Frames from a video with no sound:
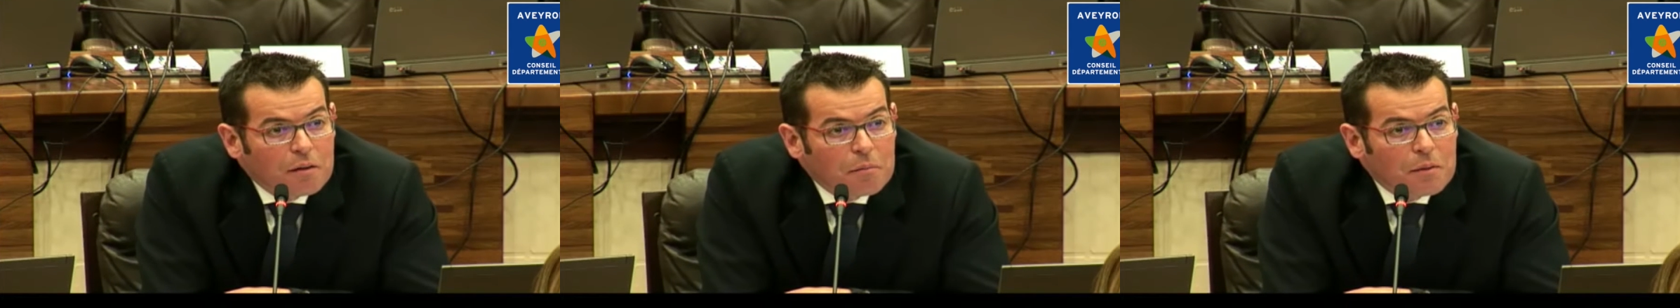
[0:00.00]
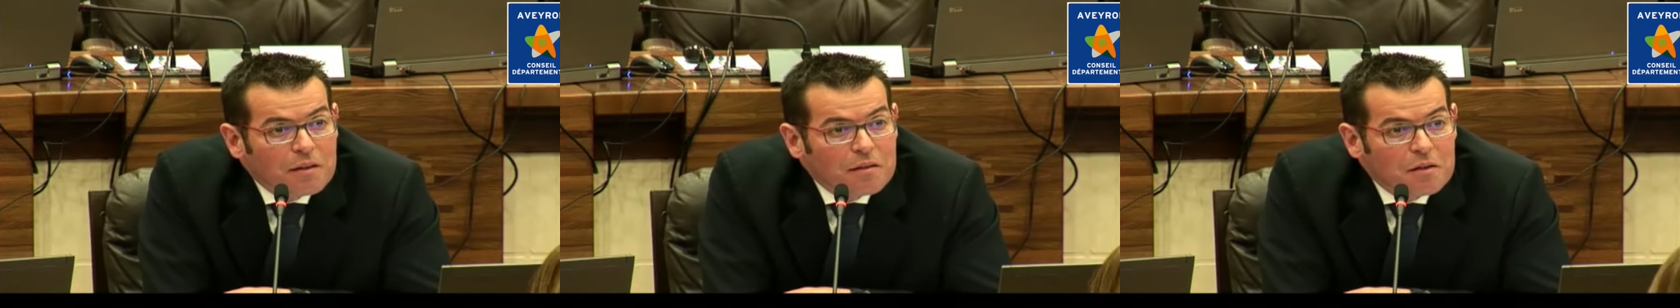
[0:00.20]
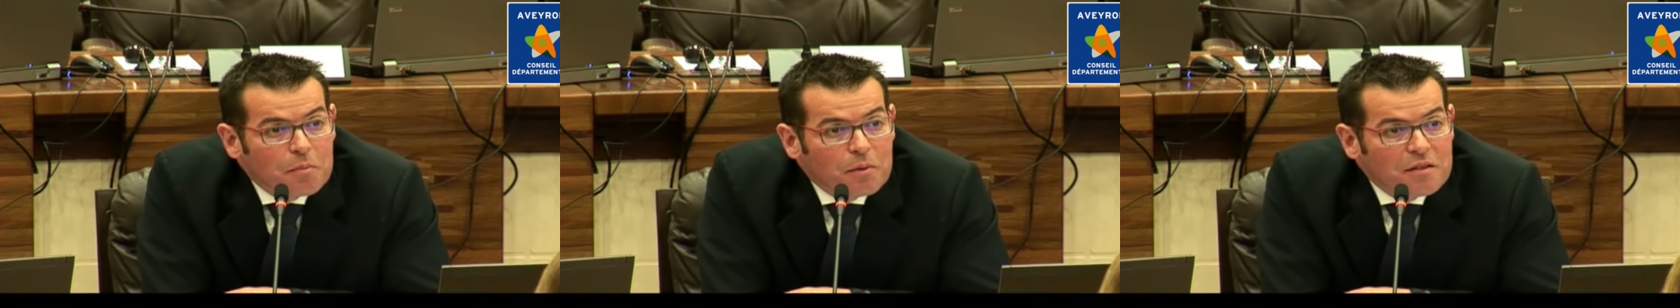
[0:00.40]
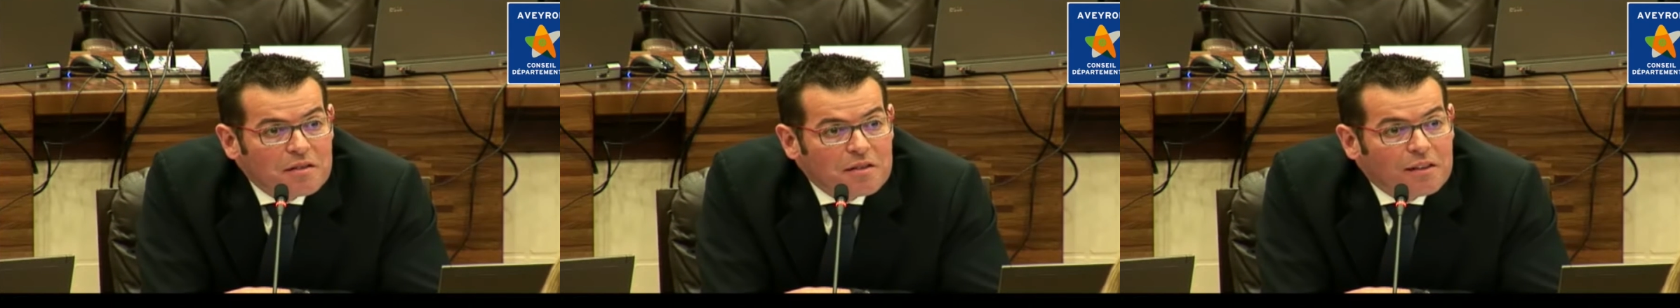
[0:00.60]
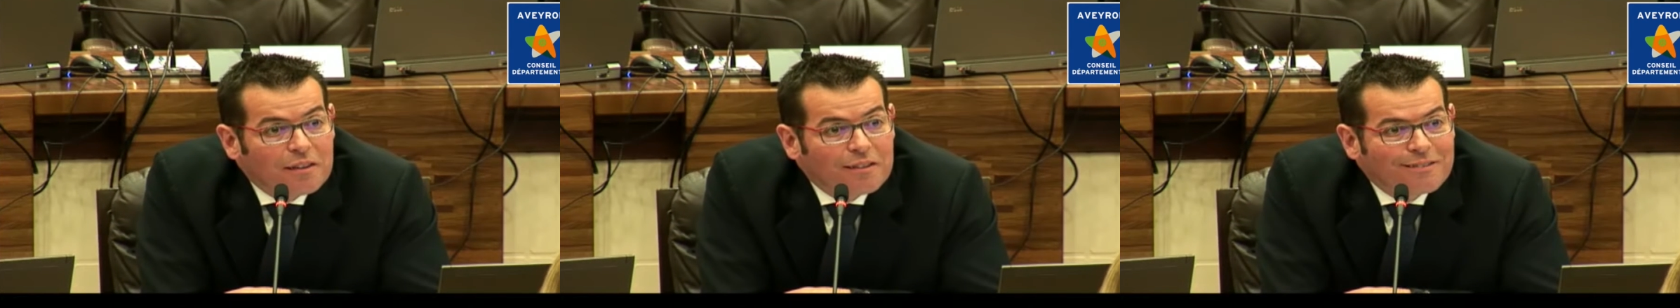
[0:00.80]
Merci,
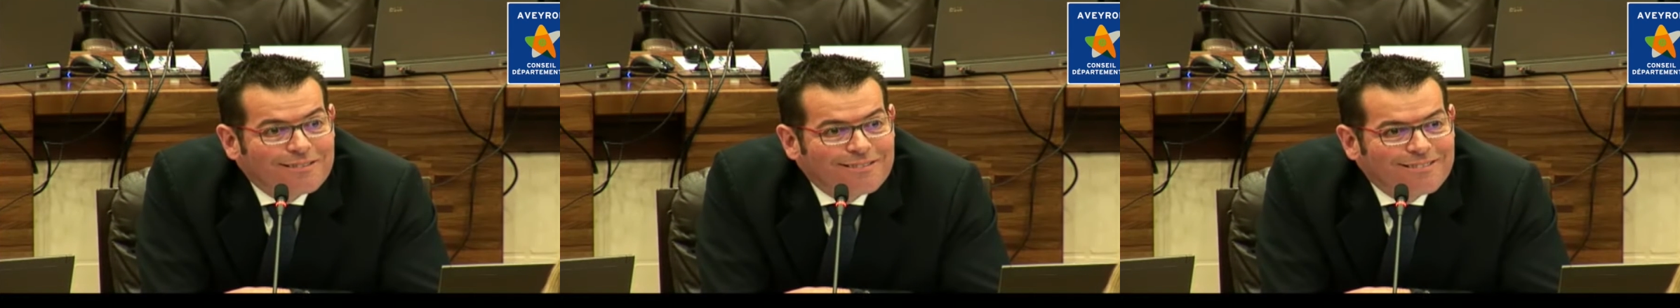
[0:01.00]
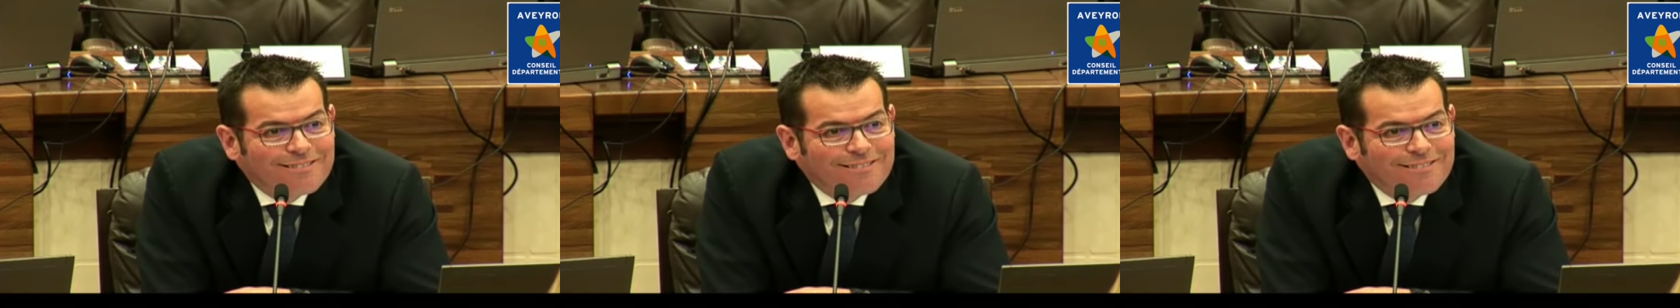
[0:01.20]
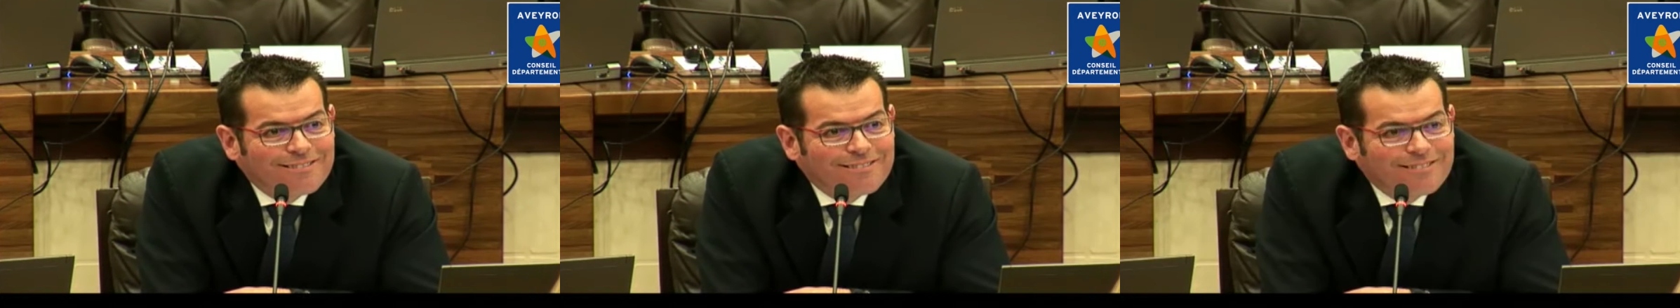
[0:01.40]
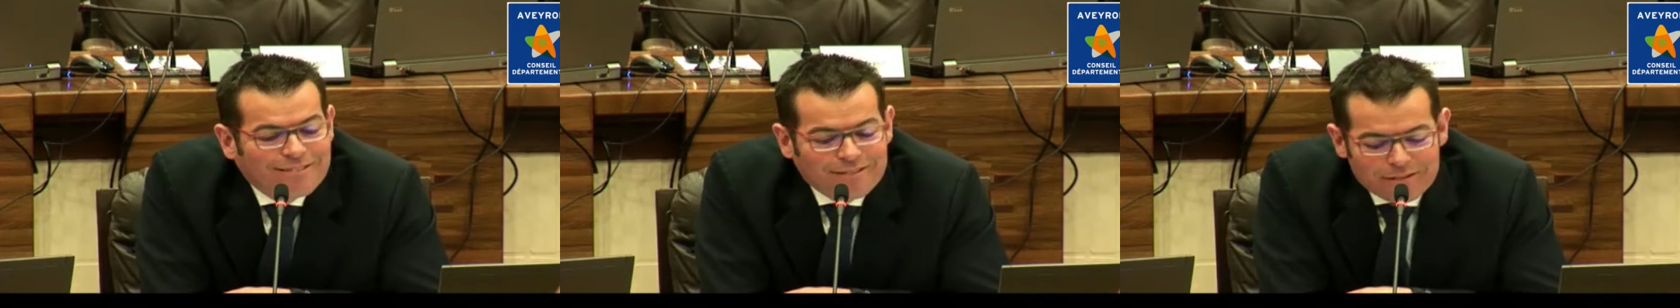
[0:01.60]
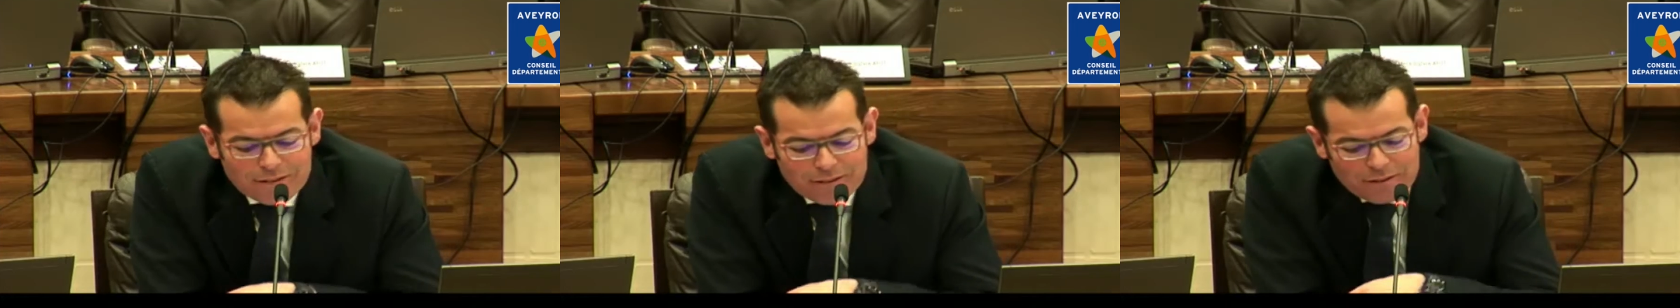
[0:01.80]
Président. merci,
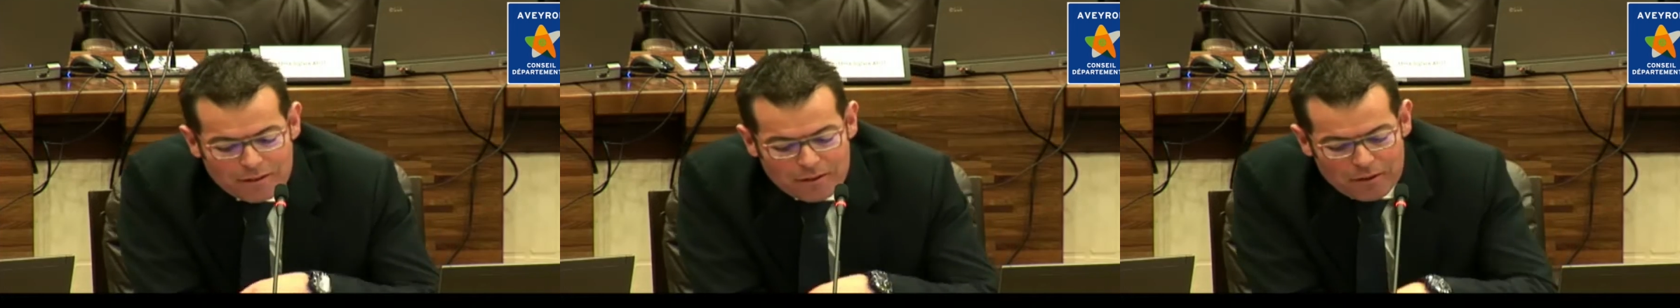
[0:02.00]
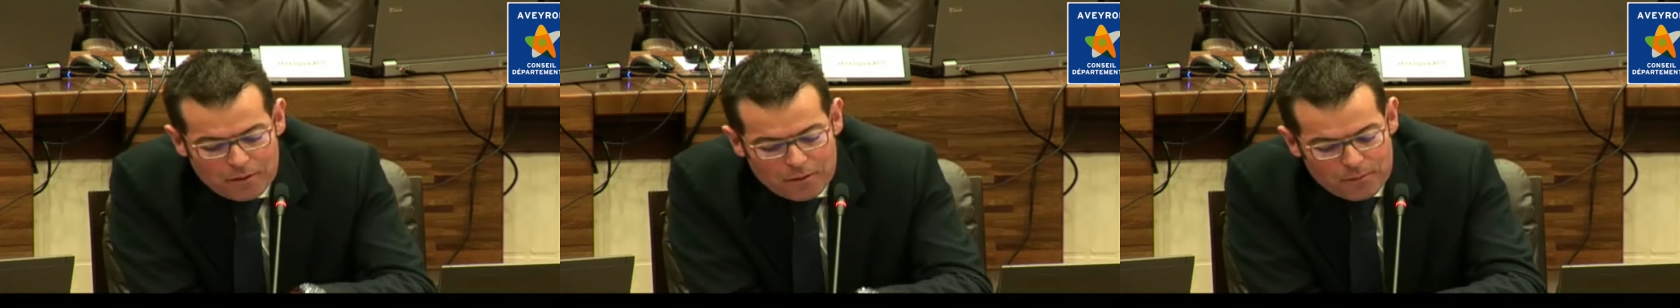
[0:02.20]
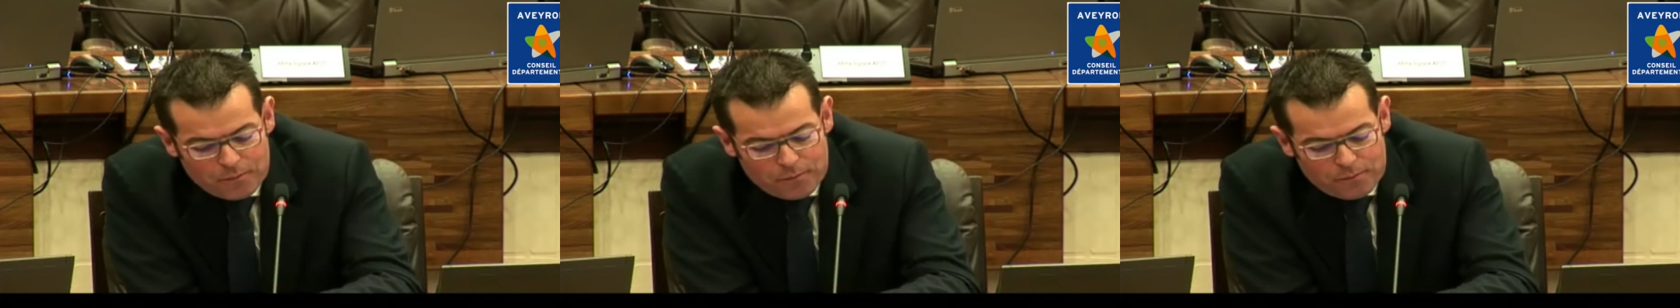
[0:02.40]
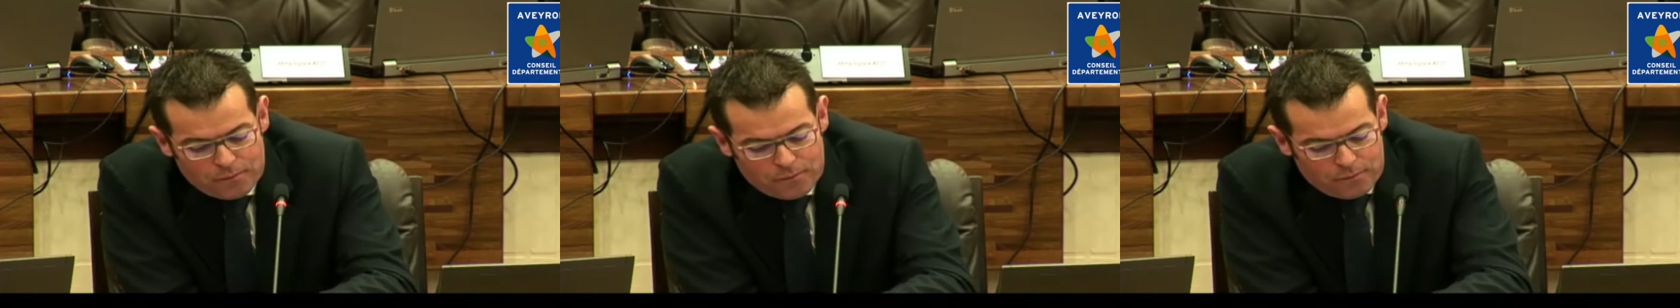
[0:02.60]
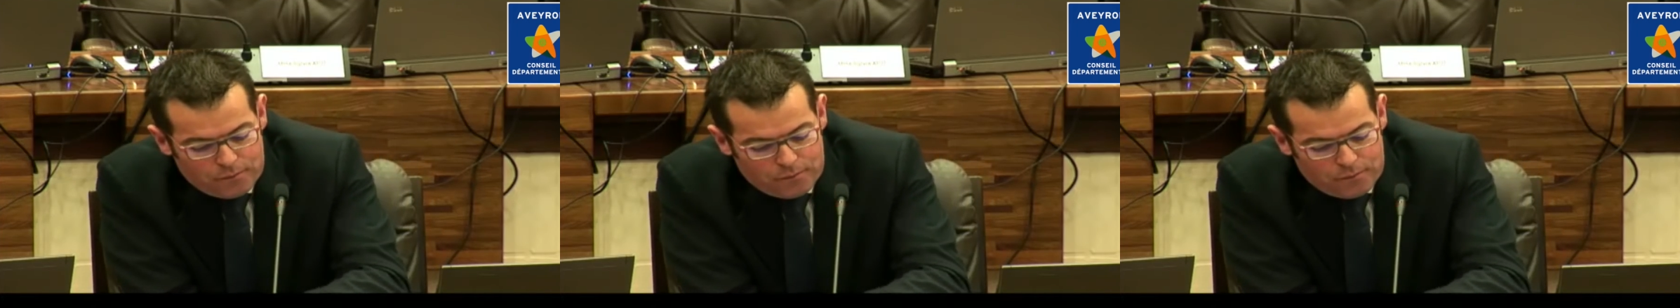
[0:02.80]
merci Sébastien. Euh,